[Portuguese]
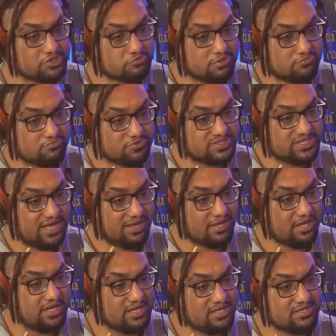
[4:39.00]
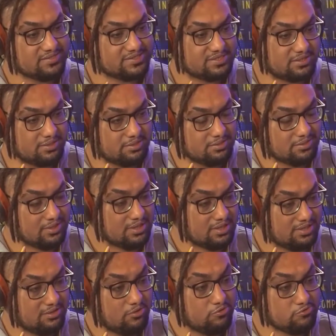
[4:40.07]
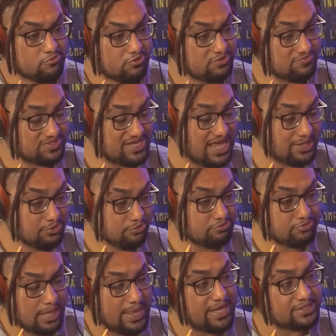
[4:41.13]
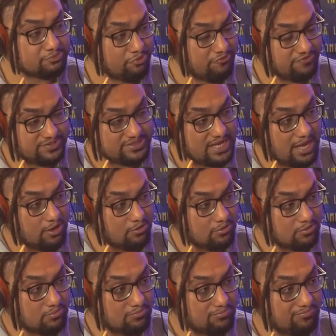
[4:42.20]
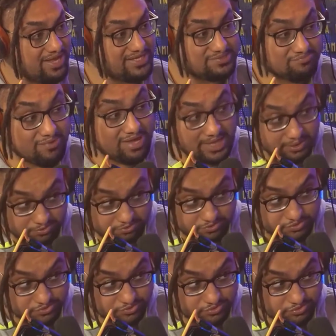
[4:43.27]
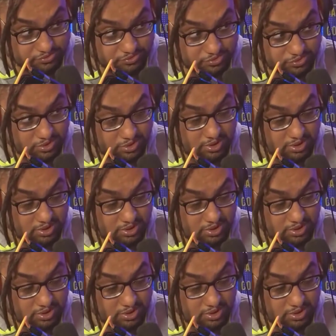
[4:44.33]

quando você é criança, quando você é adulto, ela é superficial mas menos. É.